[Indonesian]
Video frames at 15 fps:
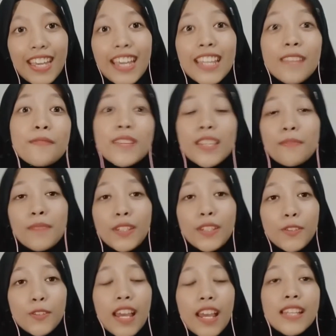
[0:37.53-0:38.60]
Teman-teman
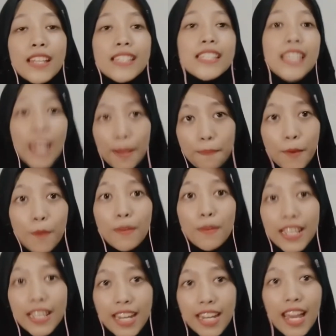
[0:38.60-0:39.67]
sudah siap mau
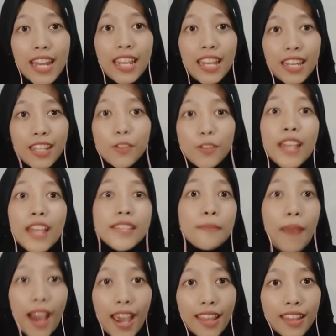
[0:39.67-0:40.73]
belajar hari ini? Sudah
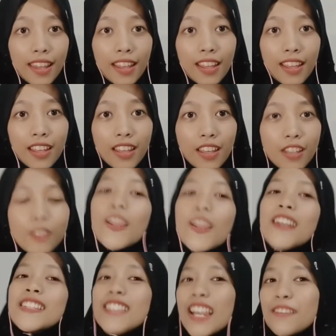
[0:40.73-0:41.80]
semangat? Sudah
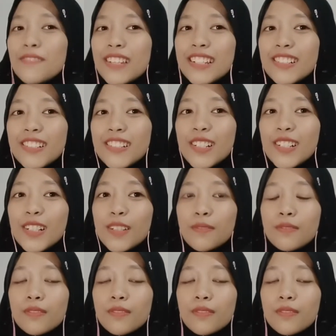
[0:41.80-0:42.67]
siap belum?